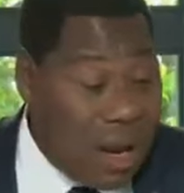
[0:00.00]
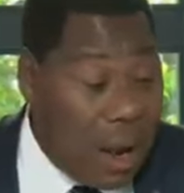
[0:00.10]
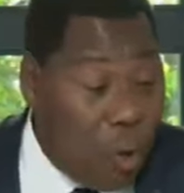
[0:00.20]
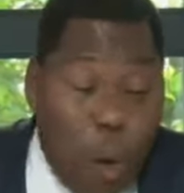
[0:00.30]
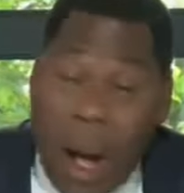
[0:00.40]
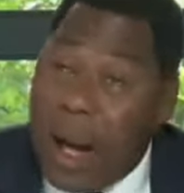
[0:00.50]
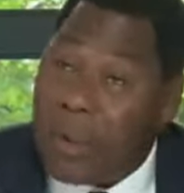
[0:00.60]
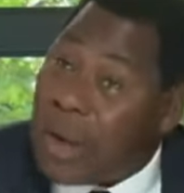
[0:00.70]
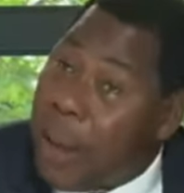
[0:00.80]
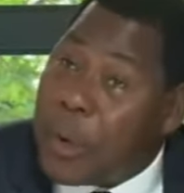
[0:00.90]
les lois,
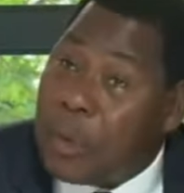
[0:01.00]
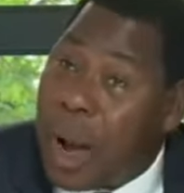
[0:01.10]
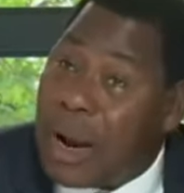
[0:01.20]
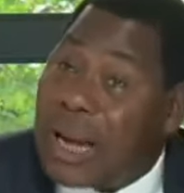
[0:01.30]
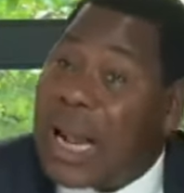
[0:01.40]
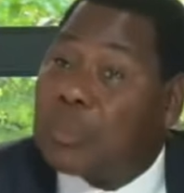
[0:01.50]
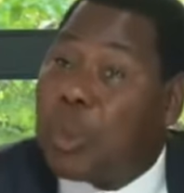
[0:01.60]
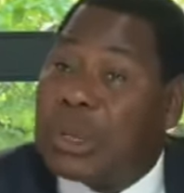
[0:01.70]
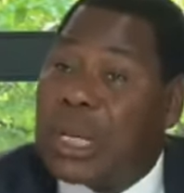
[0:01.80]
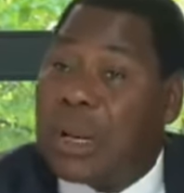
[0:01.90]
rapidement, la classe
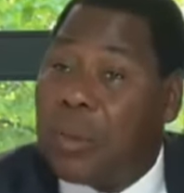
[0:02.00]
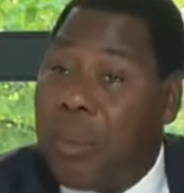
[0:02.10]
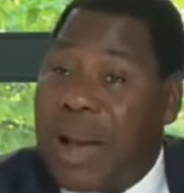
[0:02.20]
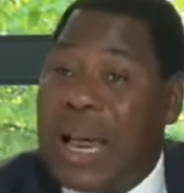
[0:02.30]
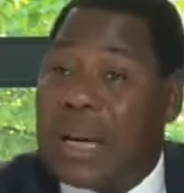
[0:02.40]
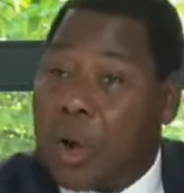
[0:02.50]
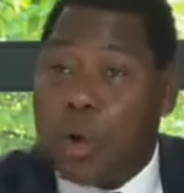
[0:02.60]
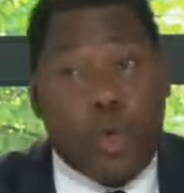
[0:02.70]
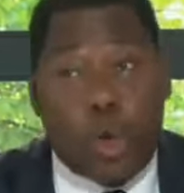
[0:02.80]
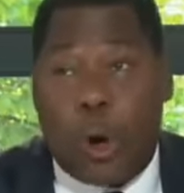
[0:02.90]
politique malienne que
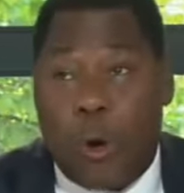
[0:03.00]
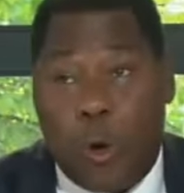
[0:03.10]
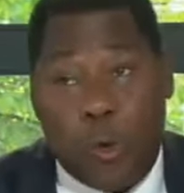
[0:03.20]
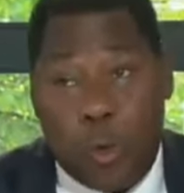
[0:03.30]
nous soutenons,